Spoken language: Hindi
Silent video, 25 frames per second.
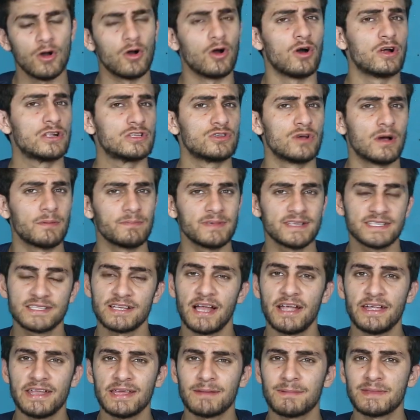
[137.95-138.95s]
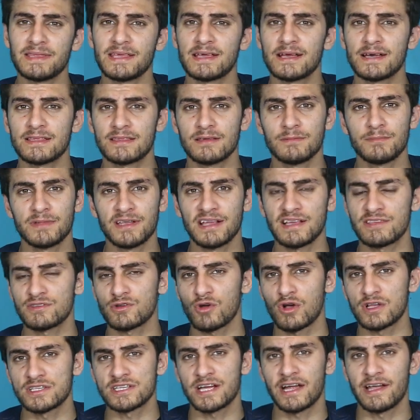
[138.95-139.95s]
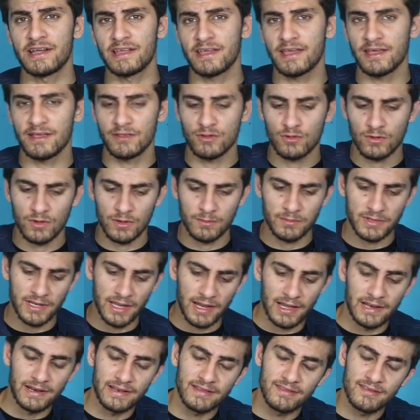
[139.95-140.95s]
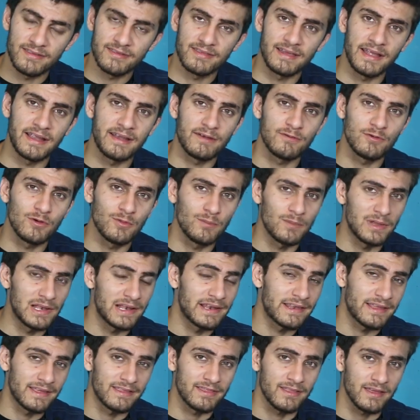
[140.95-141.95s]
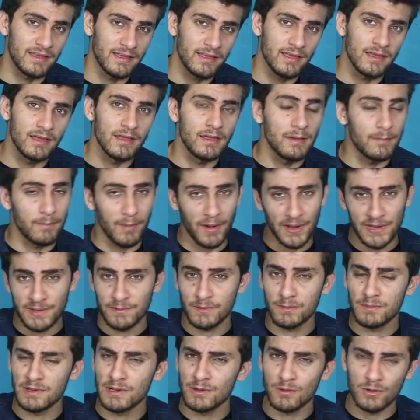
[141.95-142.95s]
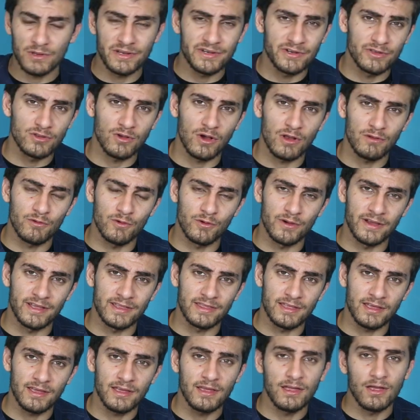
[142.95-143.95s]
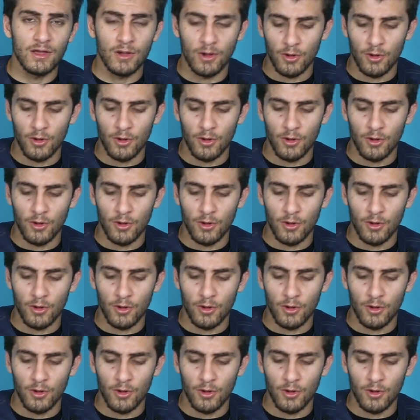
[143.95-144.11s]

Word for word: और जो आपने स्टार्टिंग में देखा था बिना स्कॉच गार्ड के जो हम डाल रहे थे सैंड वो मिल रही थी पानी में बिल्कुल ही डिजॉल्व हो गई थी